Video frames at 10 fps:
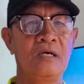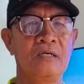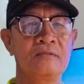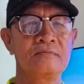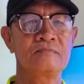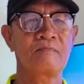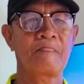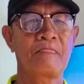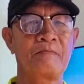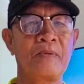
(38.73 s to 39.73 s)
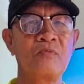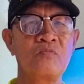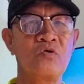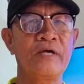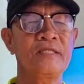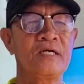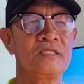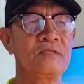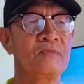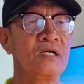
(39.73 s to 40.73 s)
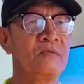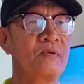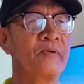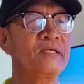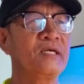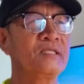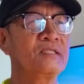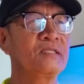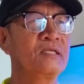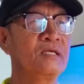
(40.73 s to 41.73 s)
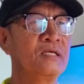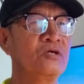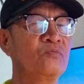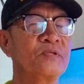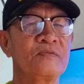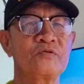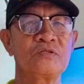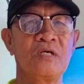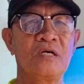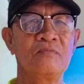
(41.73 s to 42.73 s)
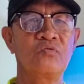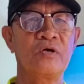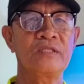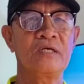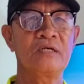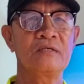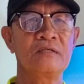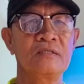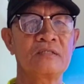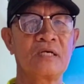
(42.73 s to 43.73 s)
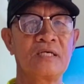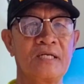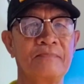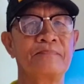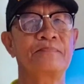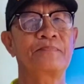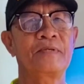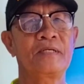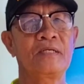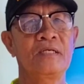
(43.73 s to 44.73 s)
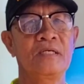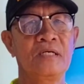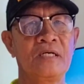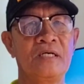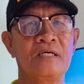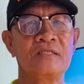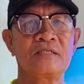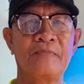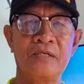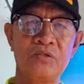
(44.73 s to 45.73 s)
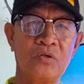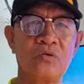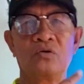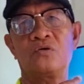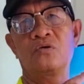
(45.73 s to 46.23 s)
ang pamumuhay ng ating mga kababayan ngayong patapos na ang buwan ng taghirap. Kaya samahan niyo ako.